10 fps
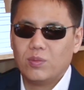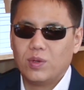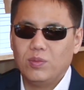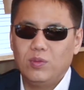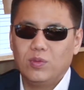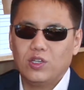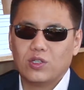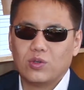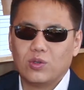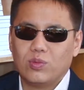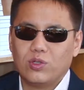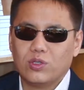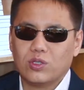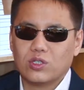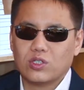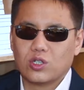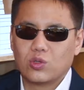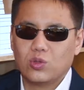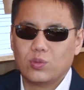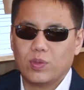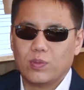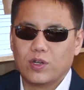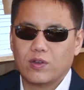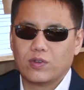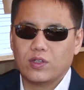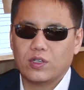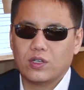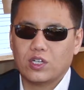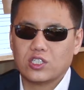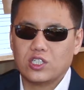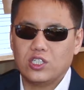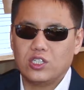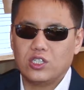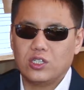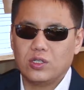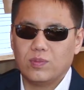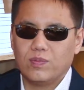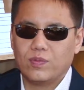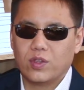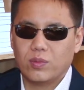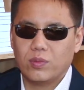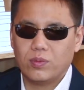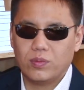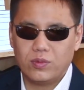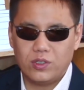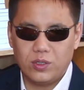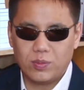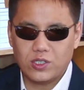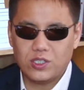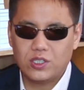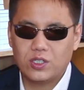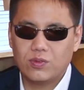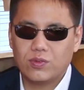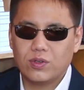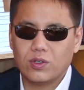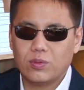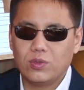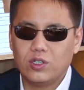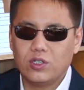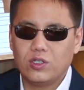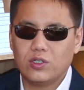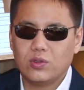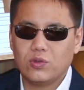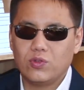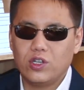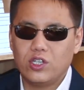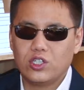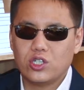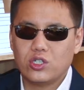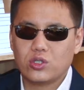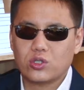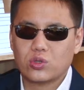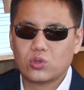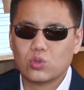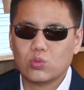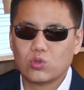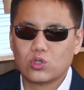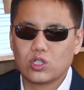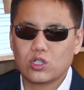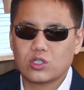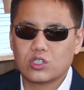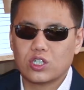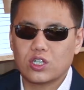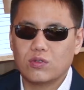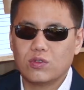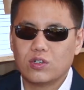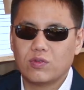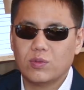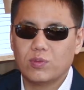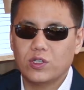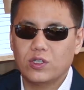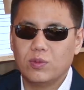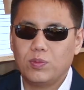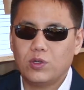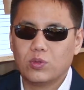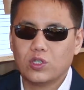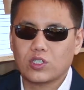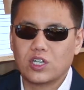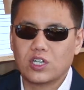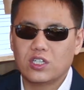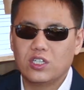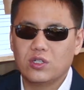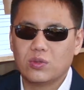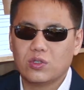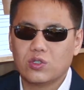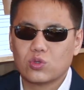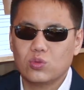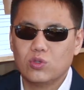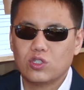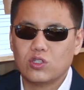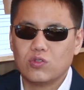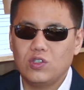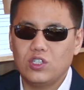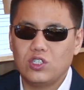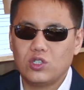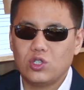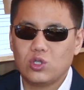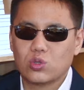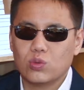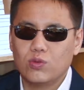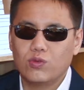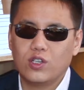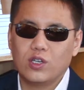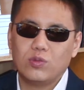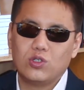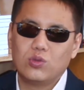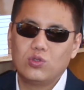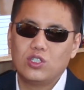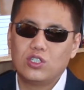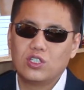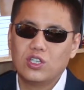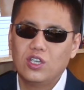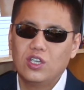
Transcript: Помимо этого был э, закон поправки о защите депозитов. А, мы увеличили сумму страховых выплат. Теперь у нас гарантированная сумма это 200 тысяч сомов. Я объясню здесь.